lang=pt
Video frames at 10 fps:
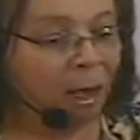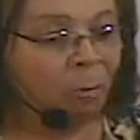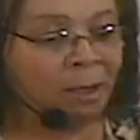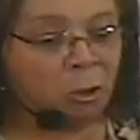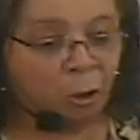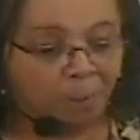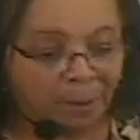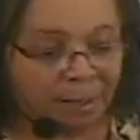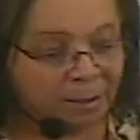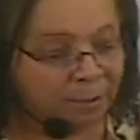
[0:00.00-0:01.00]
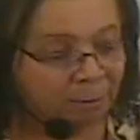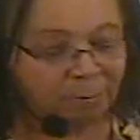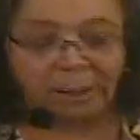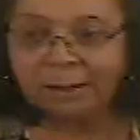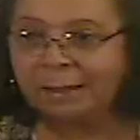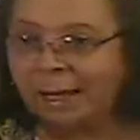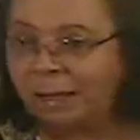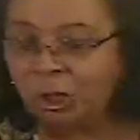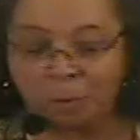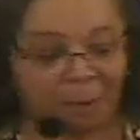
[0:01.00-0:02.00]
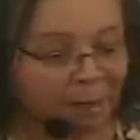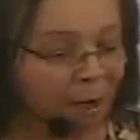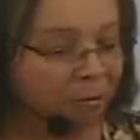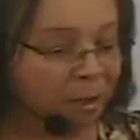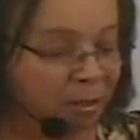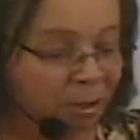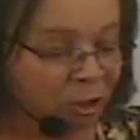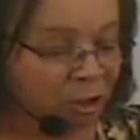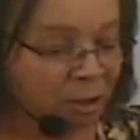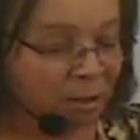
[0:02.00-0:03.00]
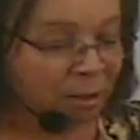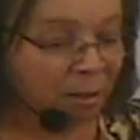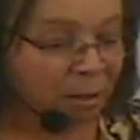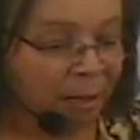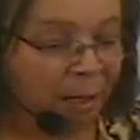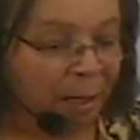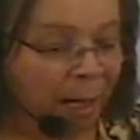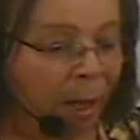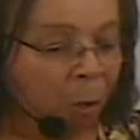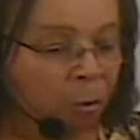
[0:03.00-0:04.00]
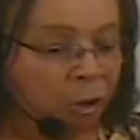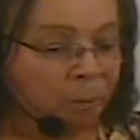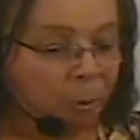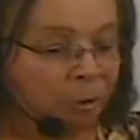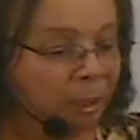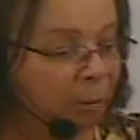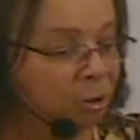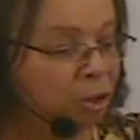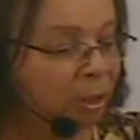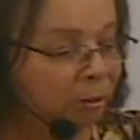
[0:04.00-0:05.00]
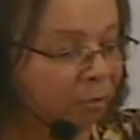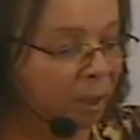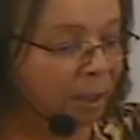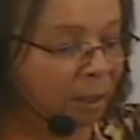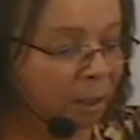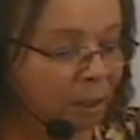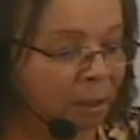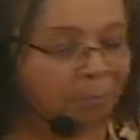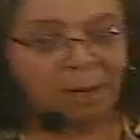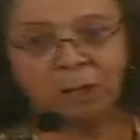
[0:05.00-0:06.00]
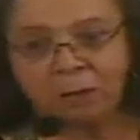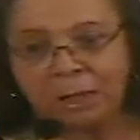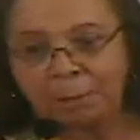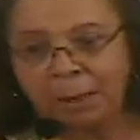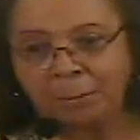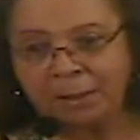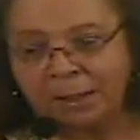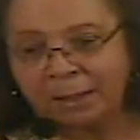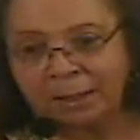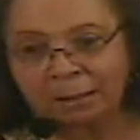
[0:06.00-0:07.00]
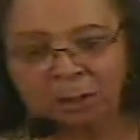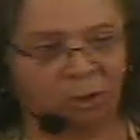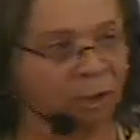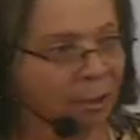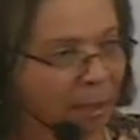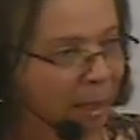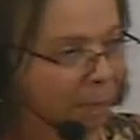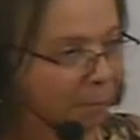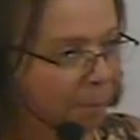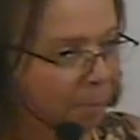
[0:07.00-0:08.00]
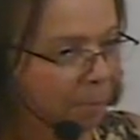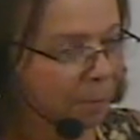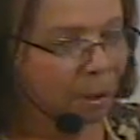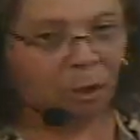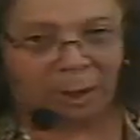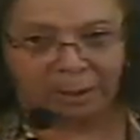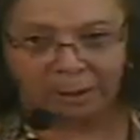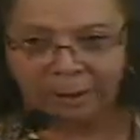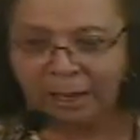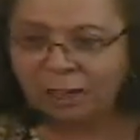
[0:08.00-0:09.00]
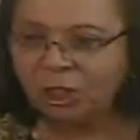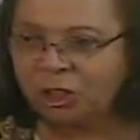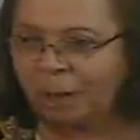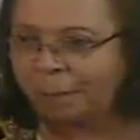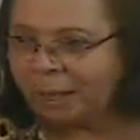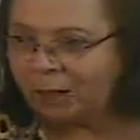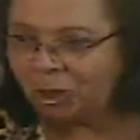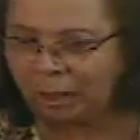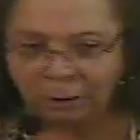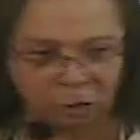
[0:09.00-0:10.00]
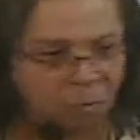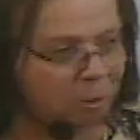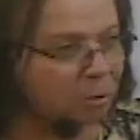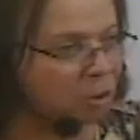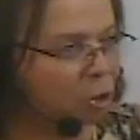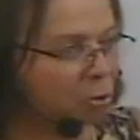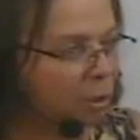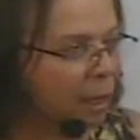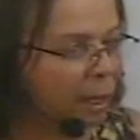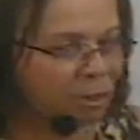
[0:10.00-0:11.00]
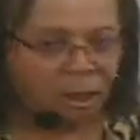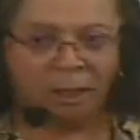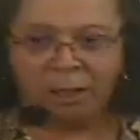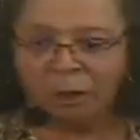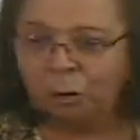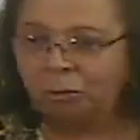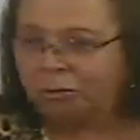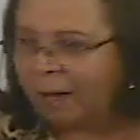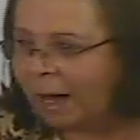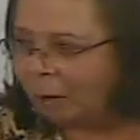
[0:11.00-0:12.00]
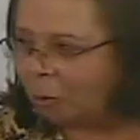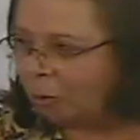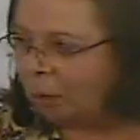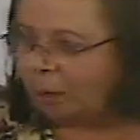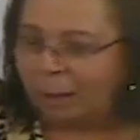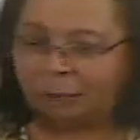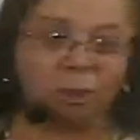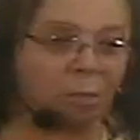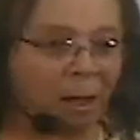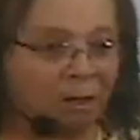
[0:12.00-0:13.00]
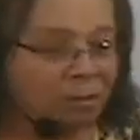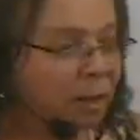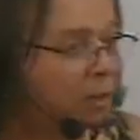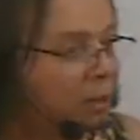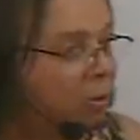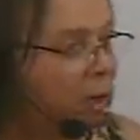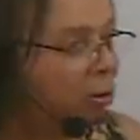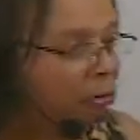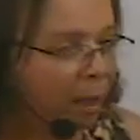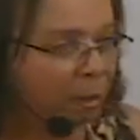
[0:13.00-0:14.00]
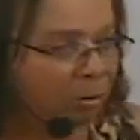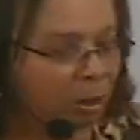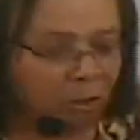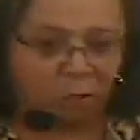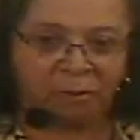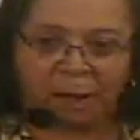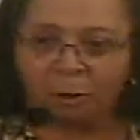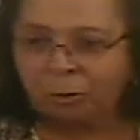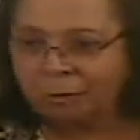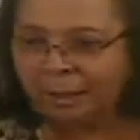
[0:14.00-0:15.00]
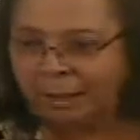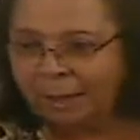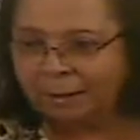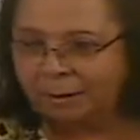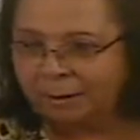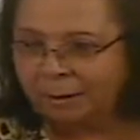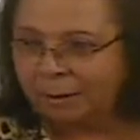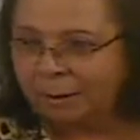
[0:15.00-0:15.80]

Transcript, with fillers: É uma surpresa, ninguém esperava que existisse. Algo que podemos inferir, mas não sabemos exatamente o que é. Ora, a gente aprende lá nos bancos escolares que o vácuo, o espaço vazio é o vácuo, que o vácuo não tem nada.